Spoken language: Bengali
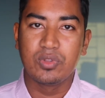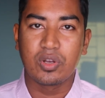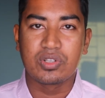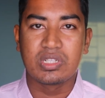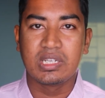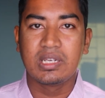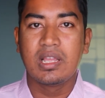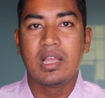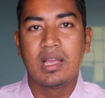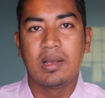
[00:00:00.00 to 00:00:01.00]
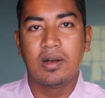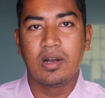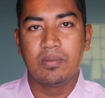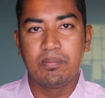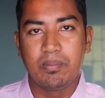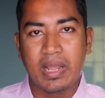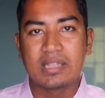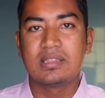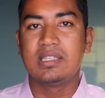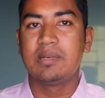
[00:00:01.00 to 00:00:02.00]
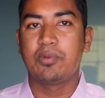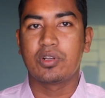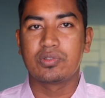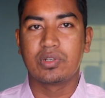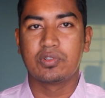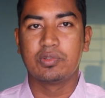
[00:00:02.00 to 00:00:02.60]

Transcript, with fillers: দশ দিন ম্যাথ নিয়ে পড়াশোনা